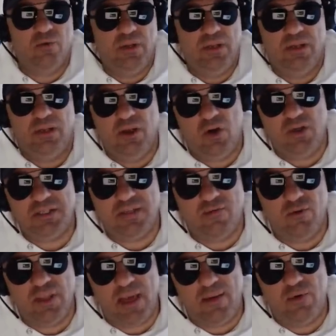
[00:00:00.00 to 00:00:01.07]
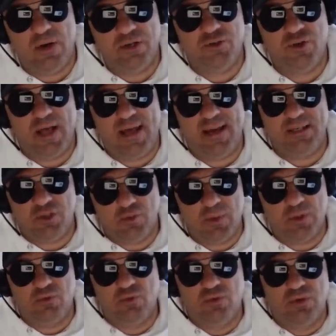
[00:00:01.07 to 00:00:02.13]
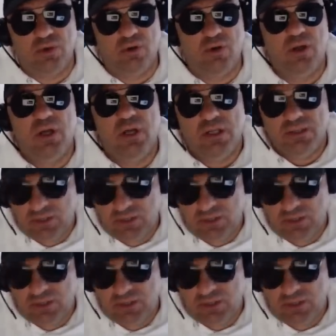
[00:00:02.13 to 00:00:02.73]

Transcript: Quindi di cosa vogliamo ragionare? Soprattutto